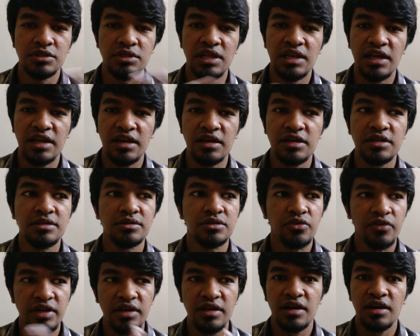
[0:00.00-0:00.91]
இல்லைனா
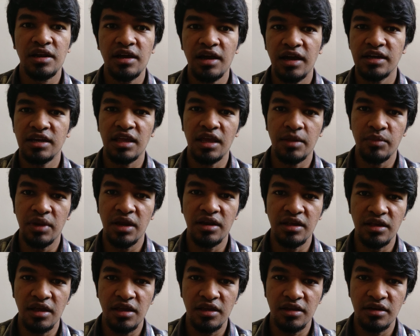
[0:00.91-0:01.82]
ட்விட்டரில் அட்
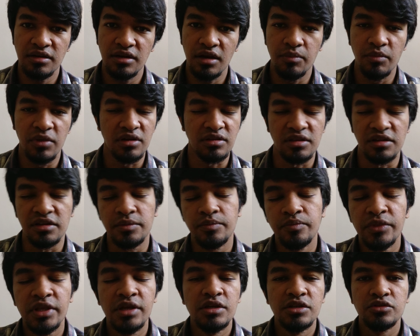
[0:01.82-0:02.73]
எம்ஏடிஏஎன் நம்பர் த்ரீ
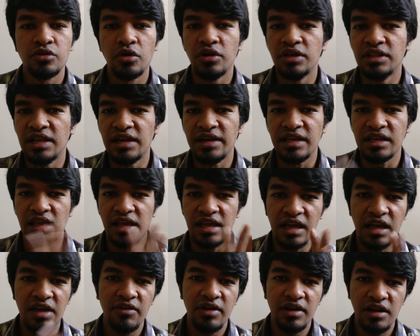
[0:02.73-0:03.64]
ஸோ இதில் நீங்கள்
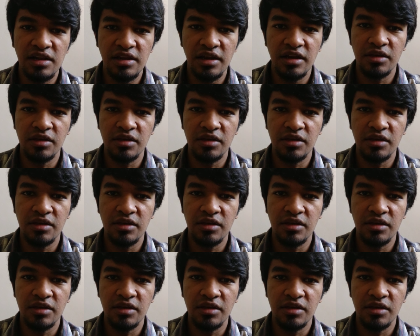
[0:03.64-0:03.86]
எங்கே வேணாலும்